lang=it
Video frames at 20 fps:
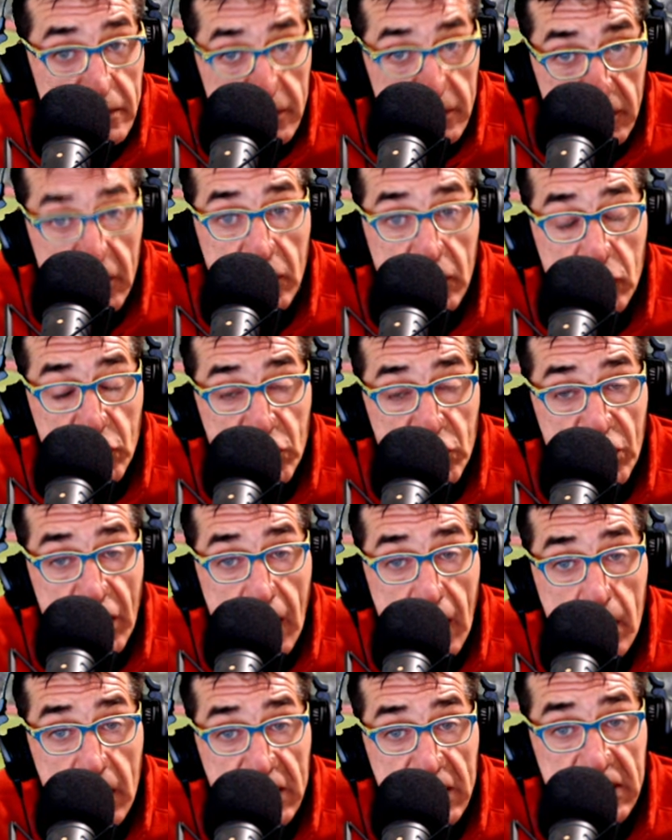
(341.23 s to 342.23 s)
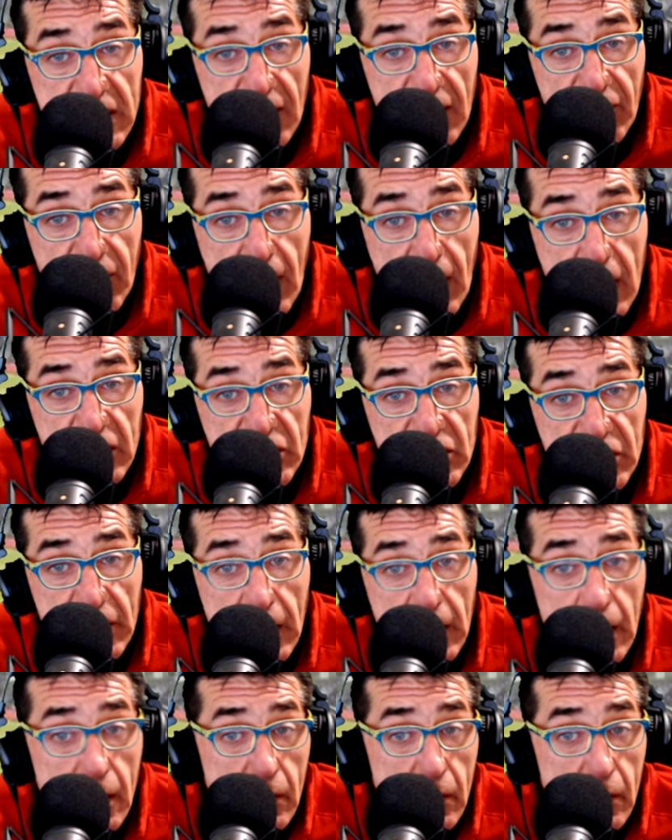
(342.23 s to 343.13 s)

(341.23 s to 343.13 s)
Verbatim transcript: Riusciremo a salvarci?